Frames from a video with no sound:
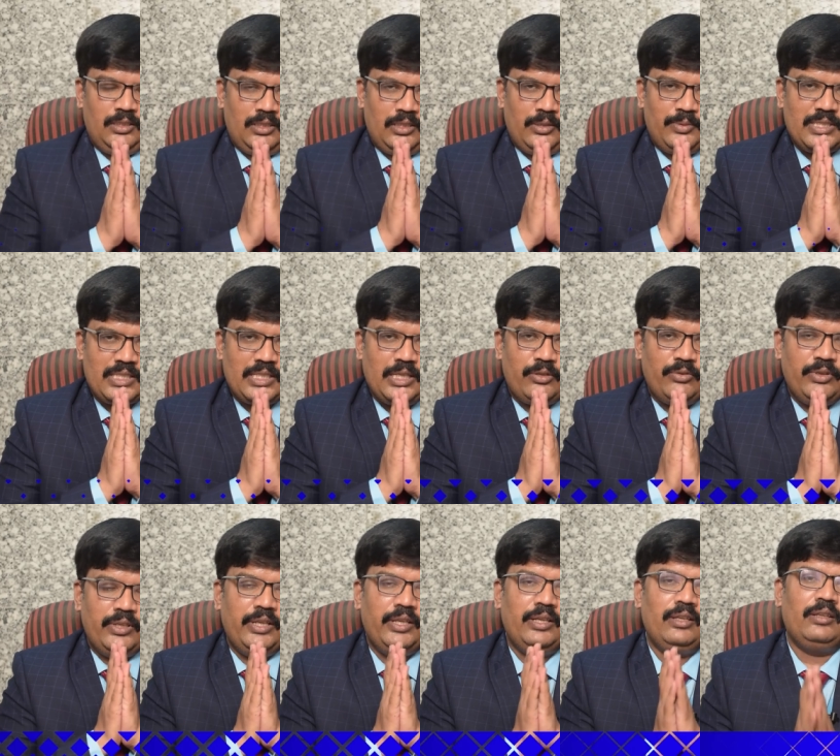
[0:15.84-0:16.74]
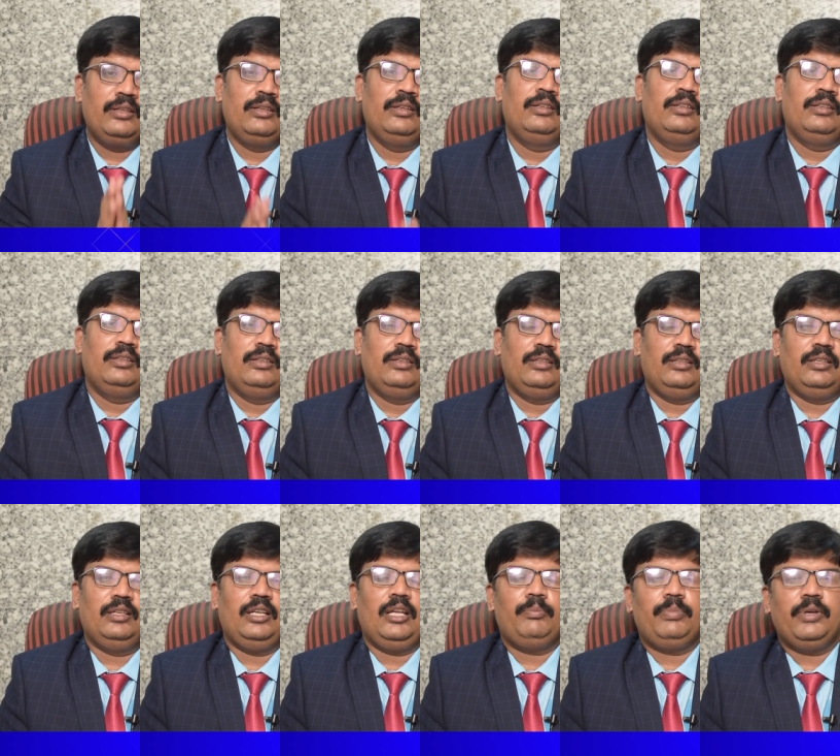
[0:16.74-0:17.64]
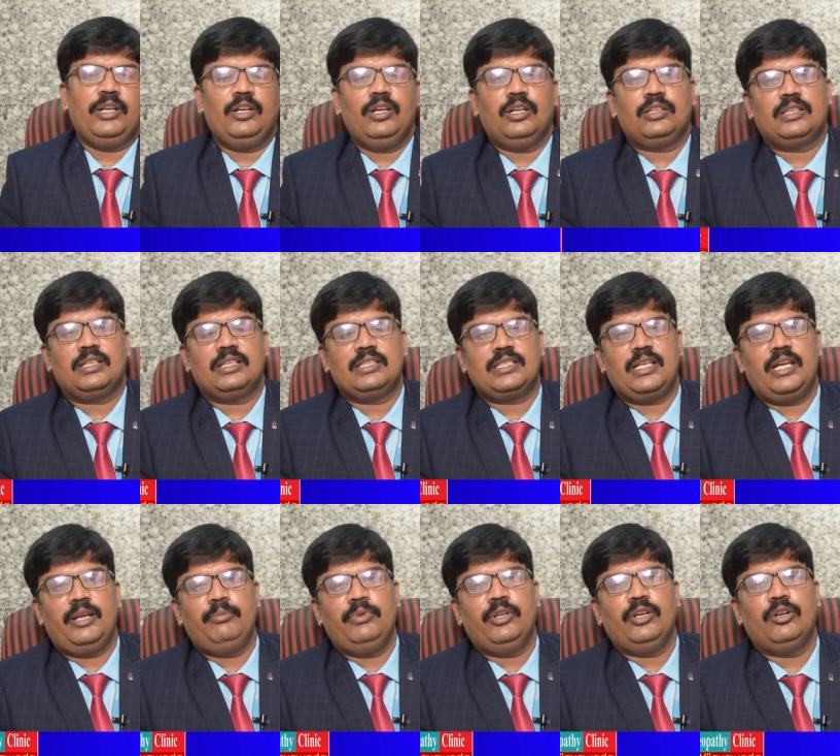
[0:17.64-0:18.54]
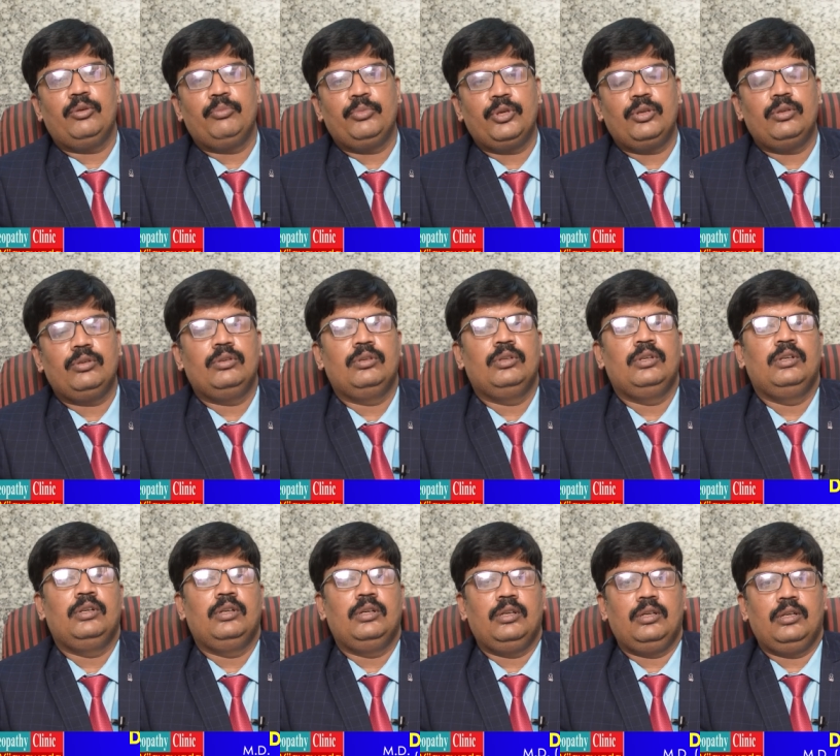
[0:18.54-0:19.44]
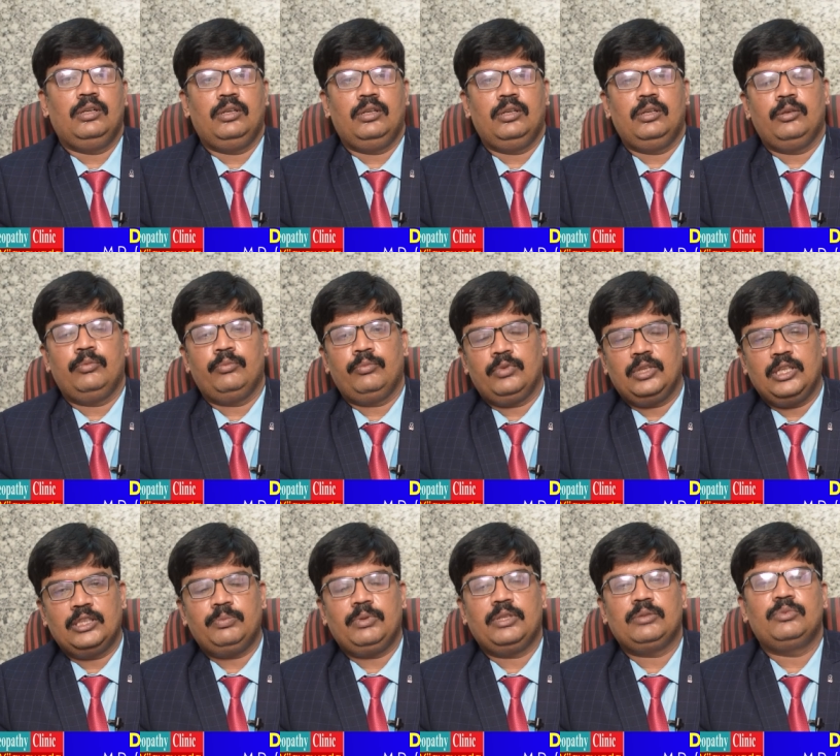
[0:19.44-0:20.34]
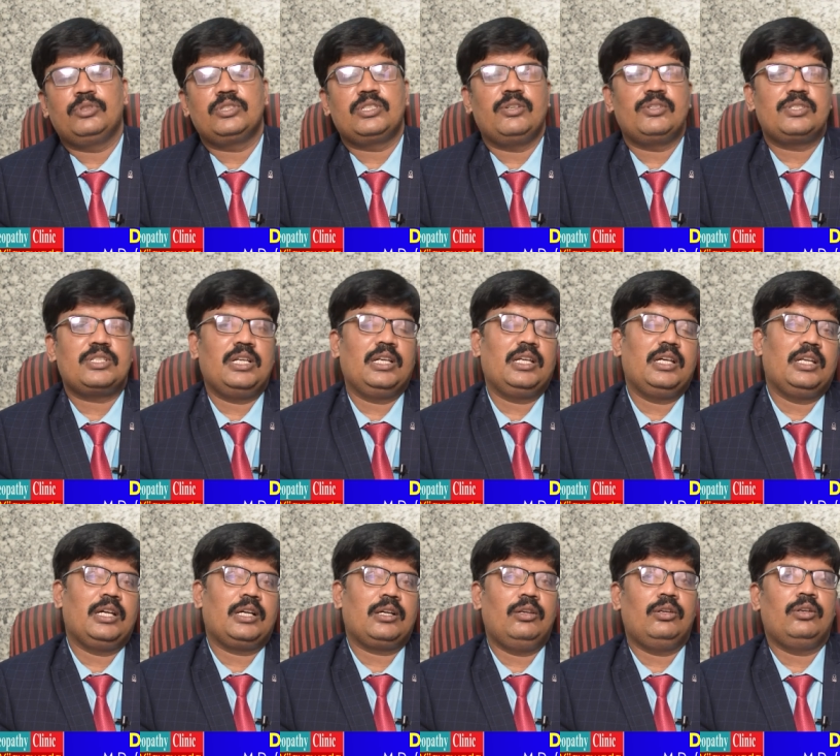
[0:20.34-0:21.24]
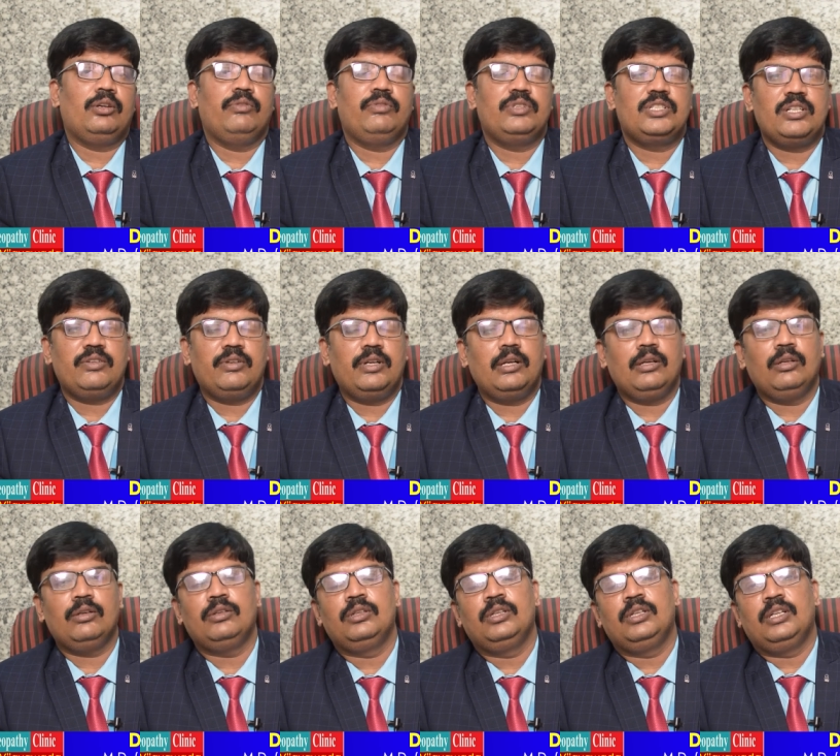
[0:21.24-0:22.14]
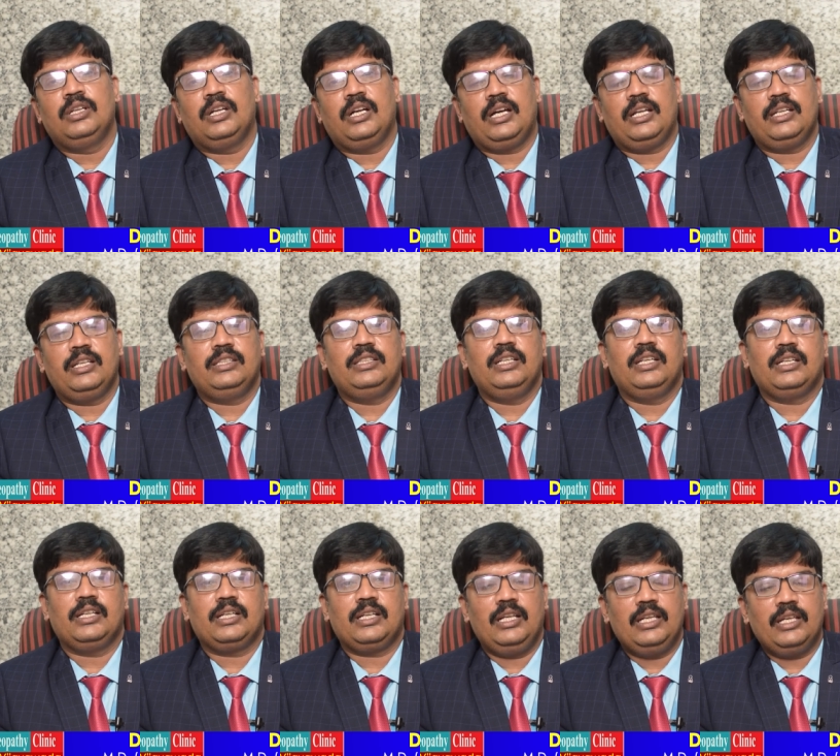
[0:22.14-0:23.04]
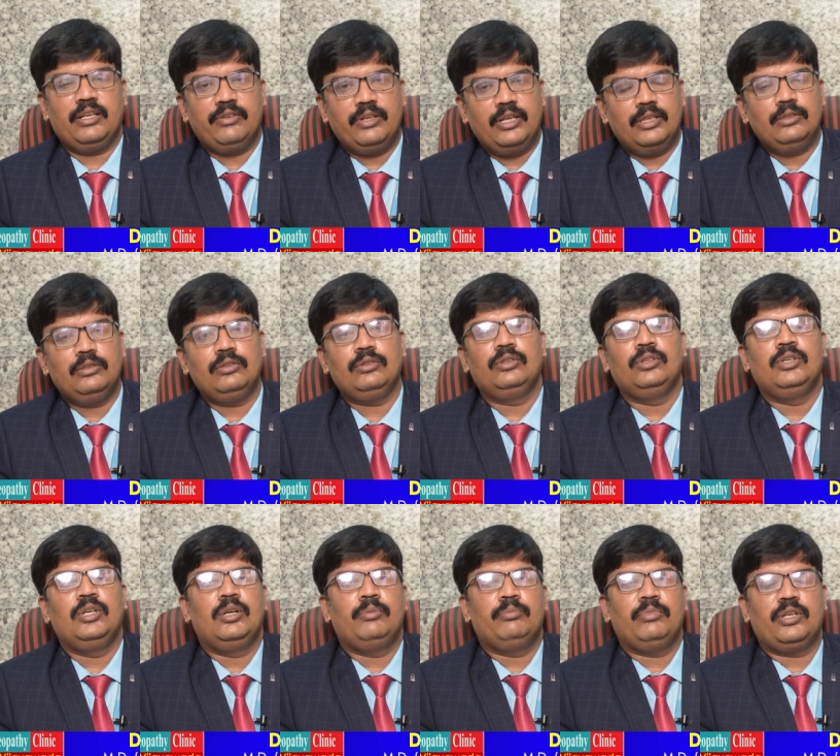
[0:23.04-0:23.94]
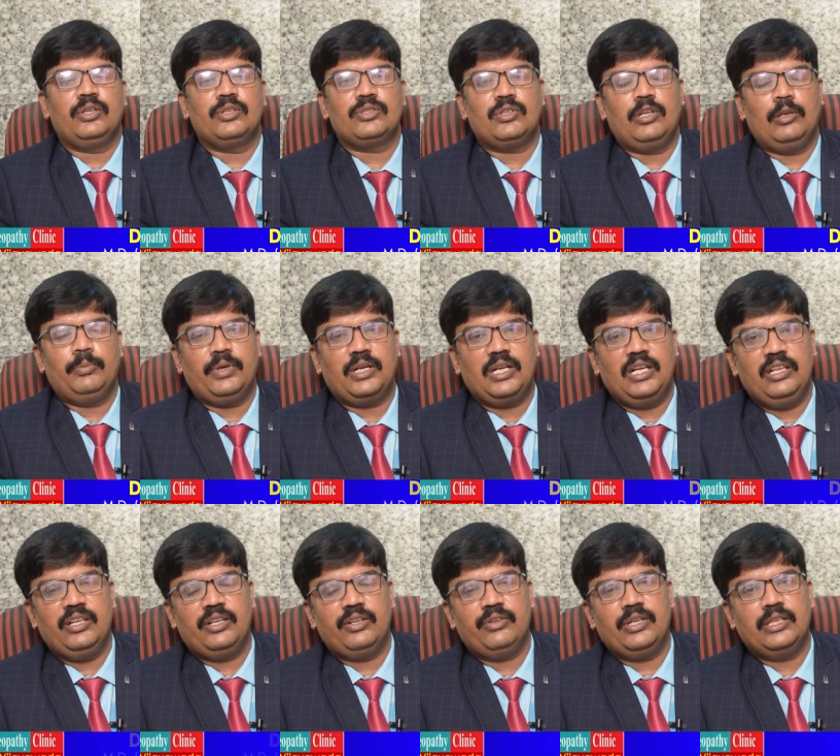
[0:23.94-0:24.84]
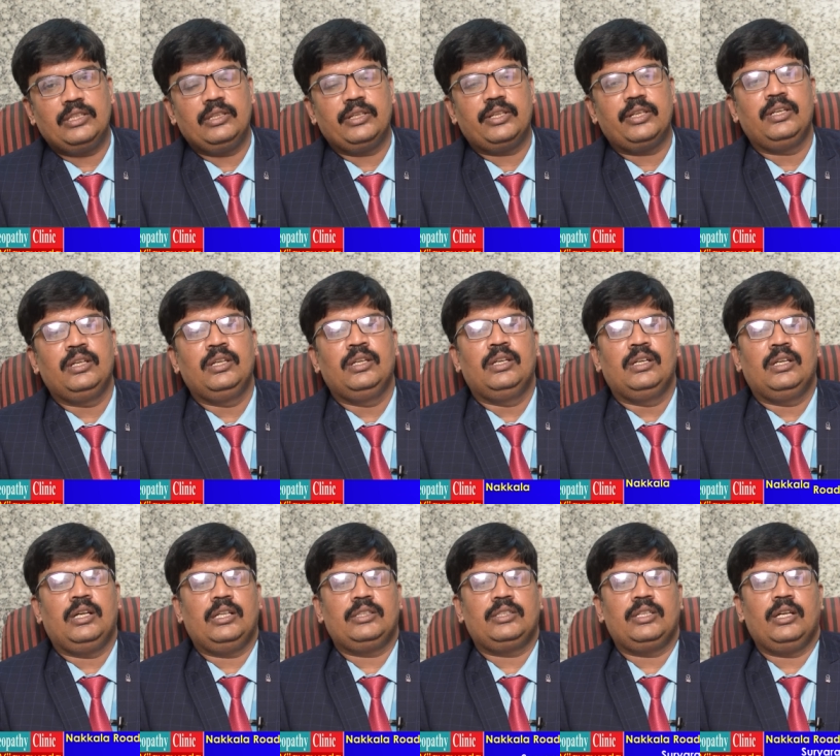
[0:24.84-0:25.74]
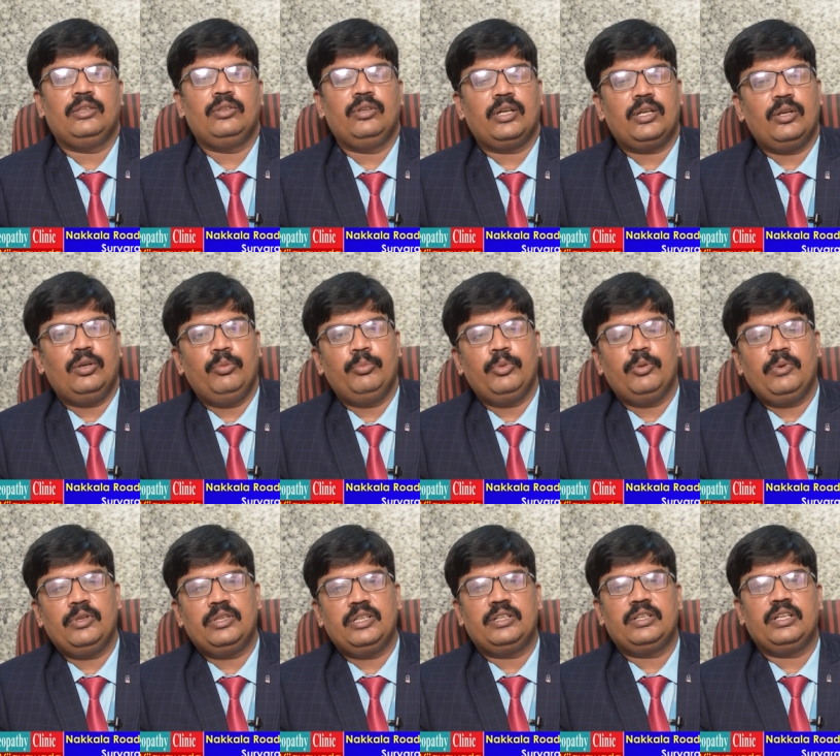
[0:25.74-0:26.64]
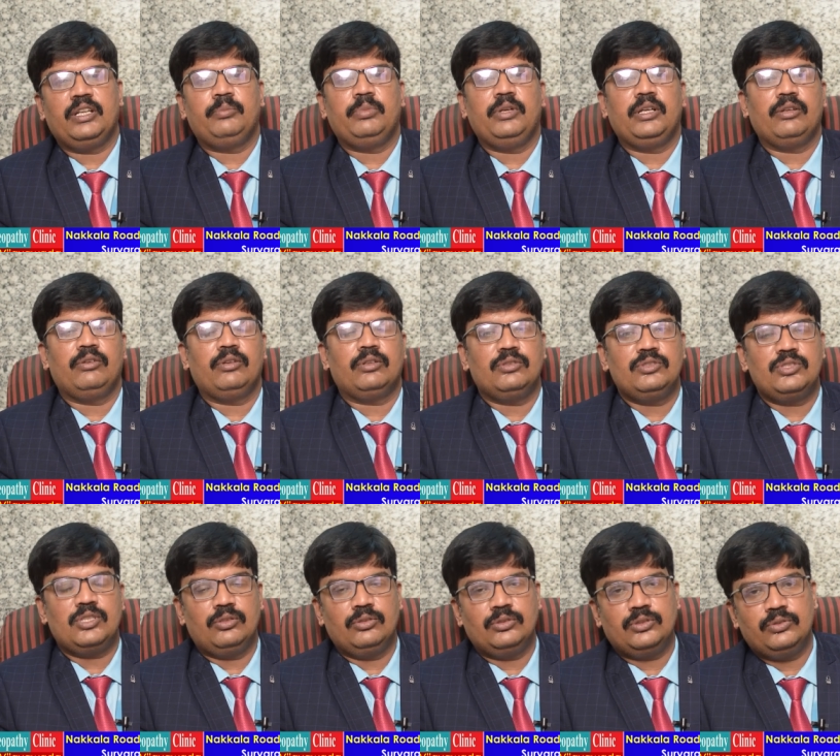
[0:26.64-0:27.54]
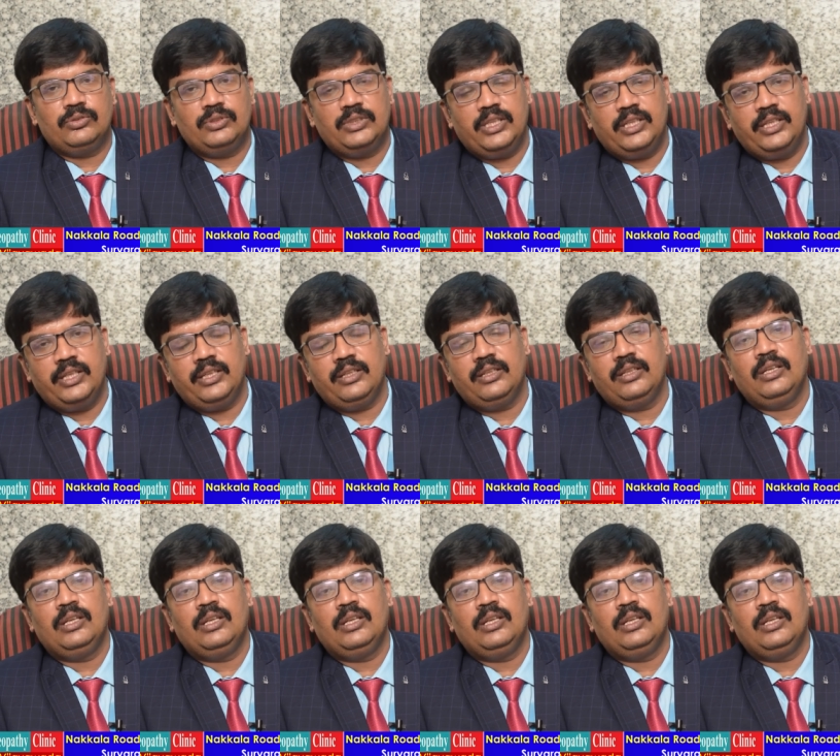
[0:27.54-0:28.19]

నమస్కారం అండి నా పేరు డాక్టర్ రజా ఎండి హోమియో గత పదమూడు సంవత్సరాలుగా నక్కల్ రోడ్ విజయవాడలో అన్ని దీర్ఘకాలిక వ్యాధులు మరియు స్వల్పకాలిక వ్యాధులకి అత్యాధునిక హోమియోపతి ట్రీట్మెంట్ ఇవ్వటం జరుగుతూ ఉందండి